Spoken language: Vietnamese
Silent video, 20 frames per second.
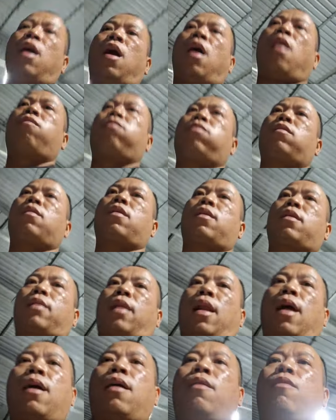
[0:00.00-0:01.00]
học
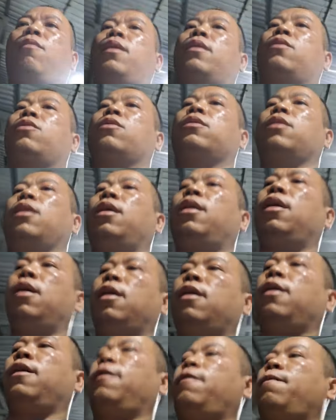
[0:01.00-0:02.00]
đạo mà cho tới
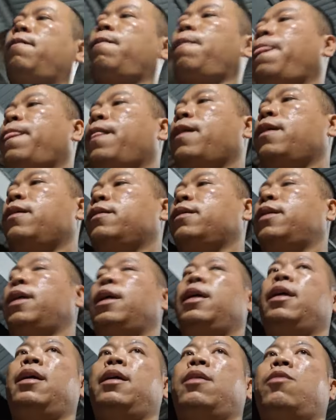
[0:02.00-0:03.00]
nơi
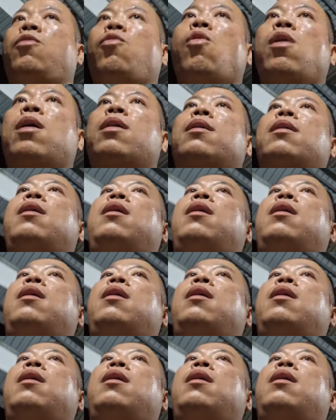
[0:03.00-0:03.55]
thì cuộc